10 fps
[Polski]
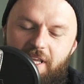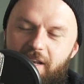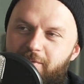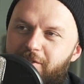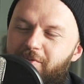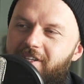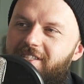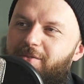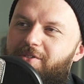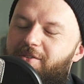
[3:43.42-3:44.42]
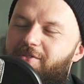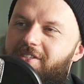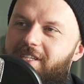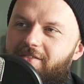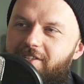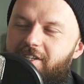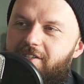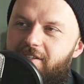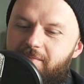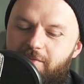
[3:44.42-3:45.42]
ale przez weekend działy się różne ciekawe
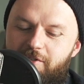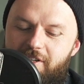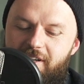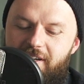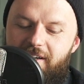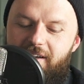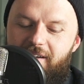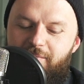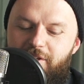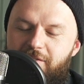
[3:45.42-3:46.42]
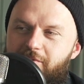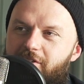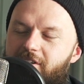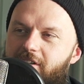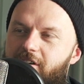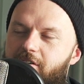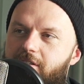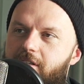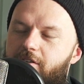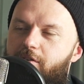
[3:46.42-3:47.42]
rzeczy. Może e, przejdźmy do naszego
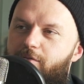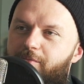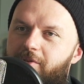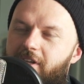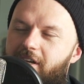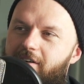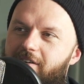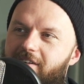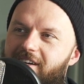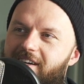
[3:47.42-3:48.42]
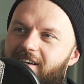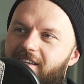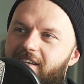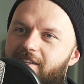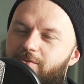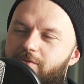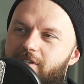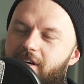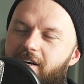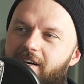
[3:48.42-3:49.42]
ostatnio ulubionego e,
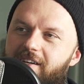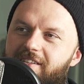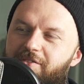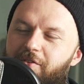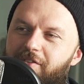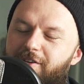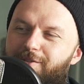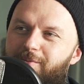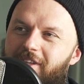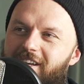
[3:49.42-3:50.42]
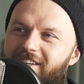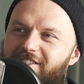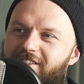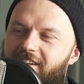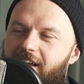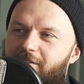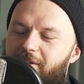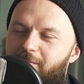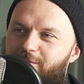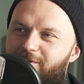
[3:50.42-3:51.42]
Janusza nowej gospodarki, czyli
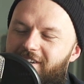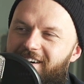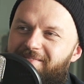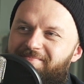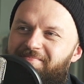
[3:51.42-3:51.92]
Elona Muska.